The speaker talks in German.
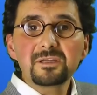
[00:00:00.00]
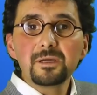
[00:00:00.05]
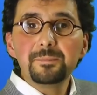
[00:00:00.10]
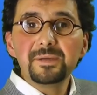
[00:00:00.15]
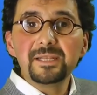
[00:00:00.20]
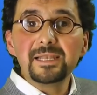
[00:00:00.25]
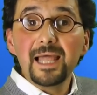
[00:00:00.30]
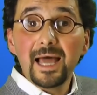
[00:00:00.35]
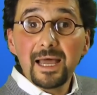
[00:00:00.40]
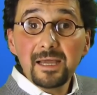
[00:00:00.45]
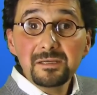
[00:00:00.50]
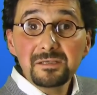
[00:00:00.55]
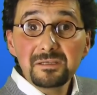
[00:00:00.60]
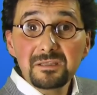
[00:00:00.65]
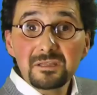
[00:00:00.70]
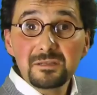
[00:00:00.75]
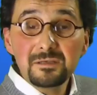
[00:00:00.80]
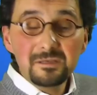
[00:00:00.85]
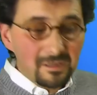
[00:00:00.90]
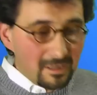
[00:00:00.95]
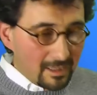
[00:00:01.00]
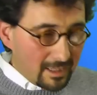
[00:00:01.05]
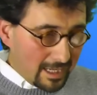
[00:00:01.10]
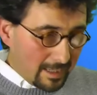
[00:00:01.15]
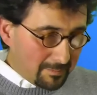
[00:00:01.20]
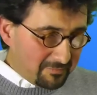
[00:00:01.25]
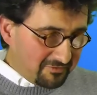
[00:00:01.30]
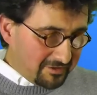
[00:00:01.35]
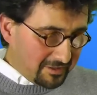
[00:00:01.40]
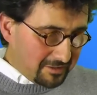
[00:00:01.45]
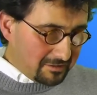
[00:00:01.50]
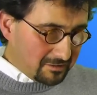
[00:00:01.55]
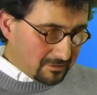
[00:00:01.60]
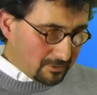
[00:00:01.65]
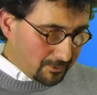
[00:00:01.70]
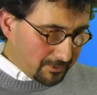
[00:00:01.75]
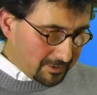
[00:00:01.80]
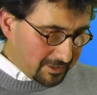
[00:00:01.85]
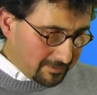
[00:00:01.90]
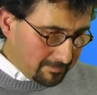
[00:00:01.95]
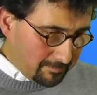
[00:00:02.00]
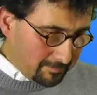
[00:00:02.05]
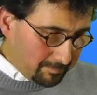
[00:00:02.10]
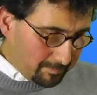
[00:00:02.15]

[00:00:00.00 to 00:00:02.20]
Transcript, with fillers: Kapitel 18 ab Vers 9.